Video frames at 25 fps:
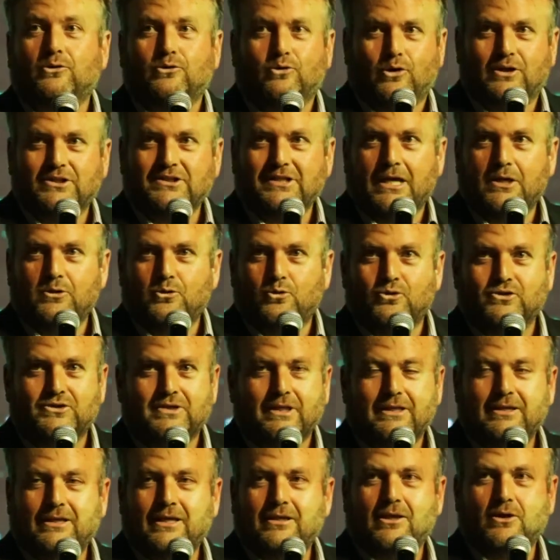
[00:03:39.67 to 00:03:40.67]
nossa
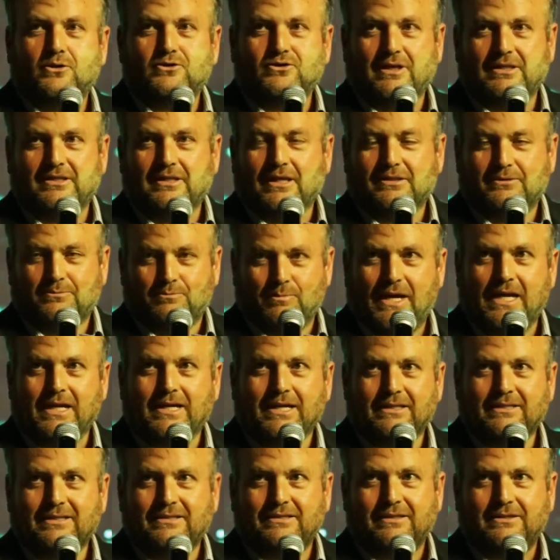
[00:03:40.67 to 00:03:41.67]
indústria, nem nas nossas
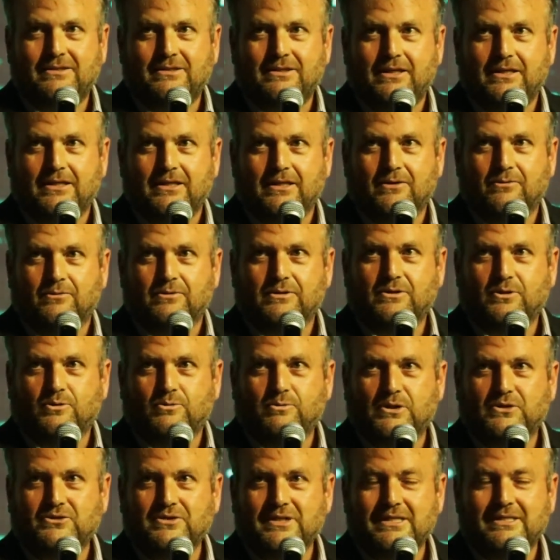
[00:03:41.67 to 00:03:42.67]
marcas existiriam. Então,
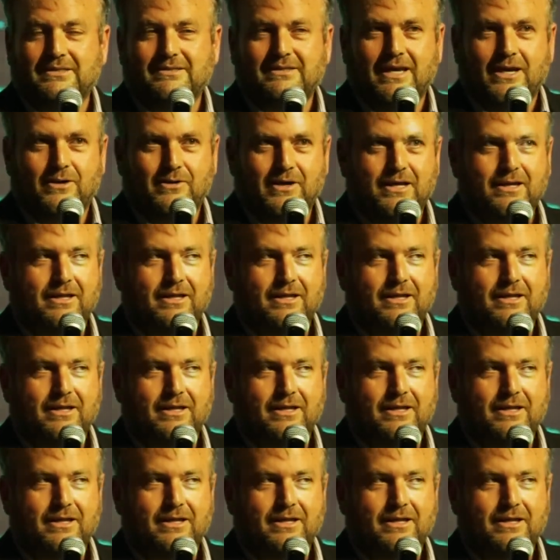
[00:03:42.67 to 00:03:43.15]
meu sincero